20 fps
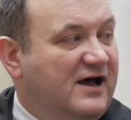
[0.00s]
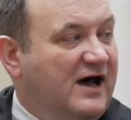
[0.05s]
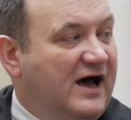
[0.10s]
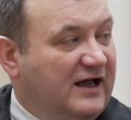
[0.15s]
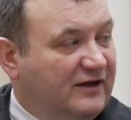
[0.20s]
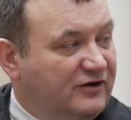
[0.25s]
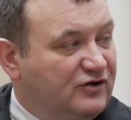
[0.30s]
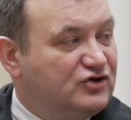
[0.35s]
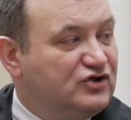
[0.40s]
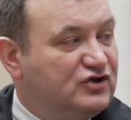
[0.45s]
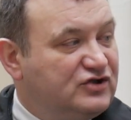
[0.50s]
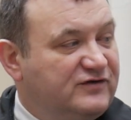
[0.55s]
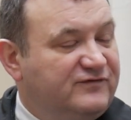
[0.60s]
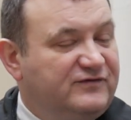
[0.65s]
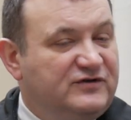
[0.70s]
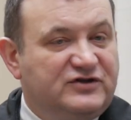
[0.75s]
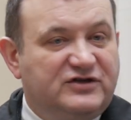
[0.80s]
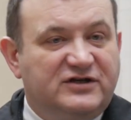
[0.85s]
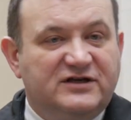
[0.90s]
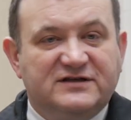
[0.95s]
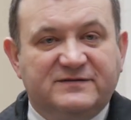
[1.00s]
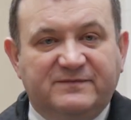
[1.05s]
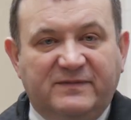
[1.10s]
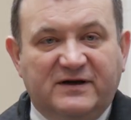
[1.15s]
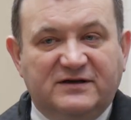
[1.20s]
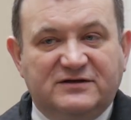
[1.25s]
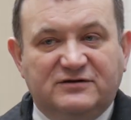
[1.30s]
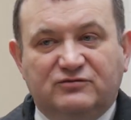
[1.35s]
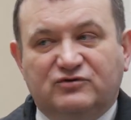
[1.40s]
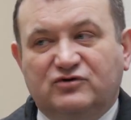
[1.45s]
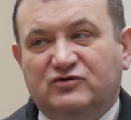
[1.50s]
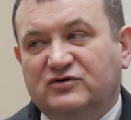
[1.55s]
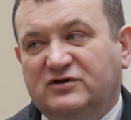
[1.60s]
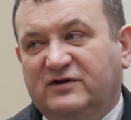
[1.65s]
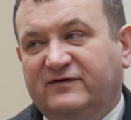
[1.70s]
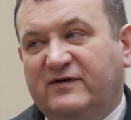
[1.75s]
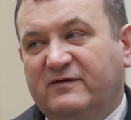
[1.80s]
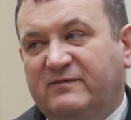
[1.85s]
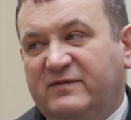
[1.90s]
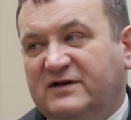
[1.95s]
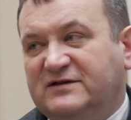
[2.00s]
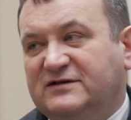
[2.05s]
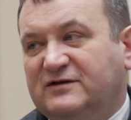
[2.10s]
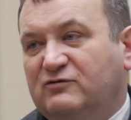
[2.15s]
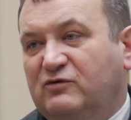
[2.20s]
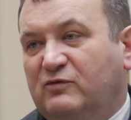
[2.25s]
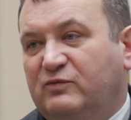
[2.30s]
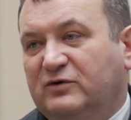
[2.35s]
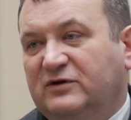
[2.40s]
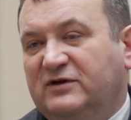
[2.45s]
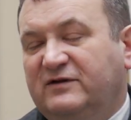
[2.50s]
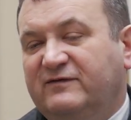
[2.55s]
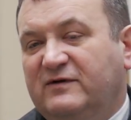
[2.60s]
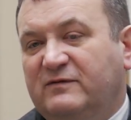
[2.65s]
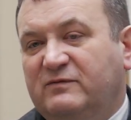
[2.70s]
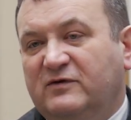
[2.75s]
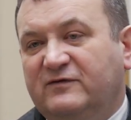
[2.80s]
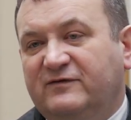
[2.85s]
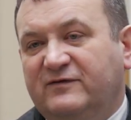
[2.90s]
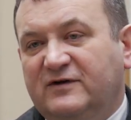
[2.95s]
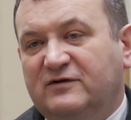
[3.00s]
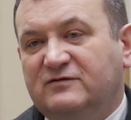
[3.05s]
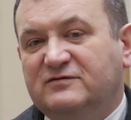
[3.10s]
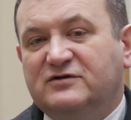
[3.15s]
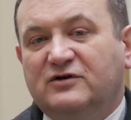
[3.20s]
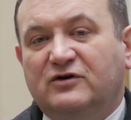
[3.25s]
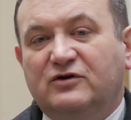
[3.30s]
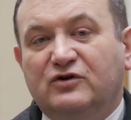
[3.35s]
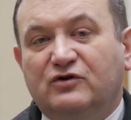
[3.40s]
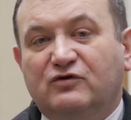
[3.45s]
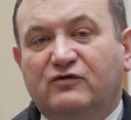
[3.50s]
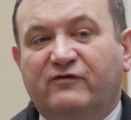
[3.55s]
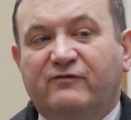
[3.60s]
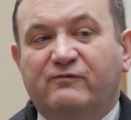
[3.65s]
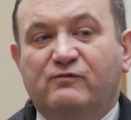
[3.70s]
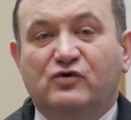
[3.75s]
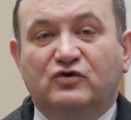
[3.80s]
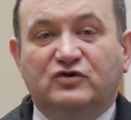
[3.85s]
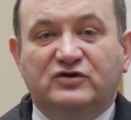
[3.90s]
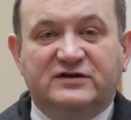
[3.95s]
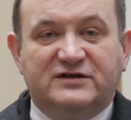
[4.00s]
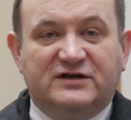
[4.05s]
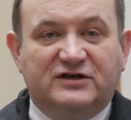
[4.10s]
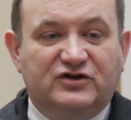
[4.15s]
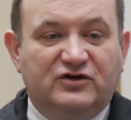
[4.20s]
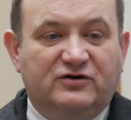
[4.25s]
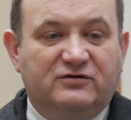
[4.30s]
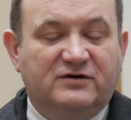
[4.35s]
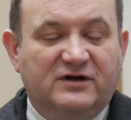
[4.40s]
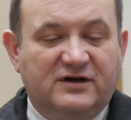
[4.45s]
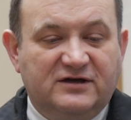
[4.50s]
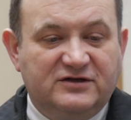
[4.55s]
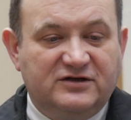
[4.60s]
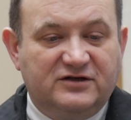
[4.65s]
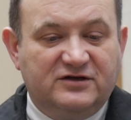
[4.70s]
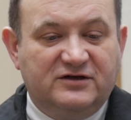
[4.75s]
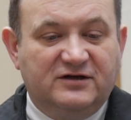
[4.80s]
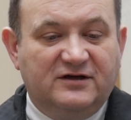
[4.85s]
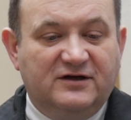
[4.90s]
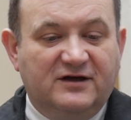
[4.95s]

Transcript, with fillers: A to rzeczywiście jest bardzo uciążliwe i bardzo kłopotliwe, bo wielu z rolników musi zaciągać,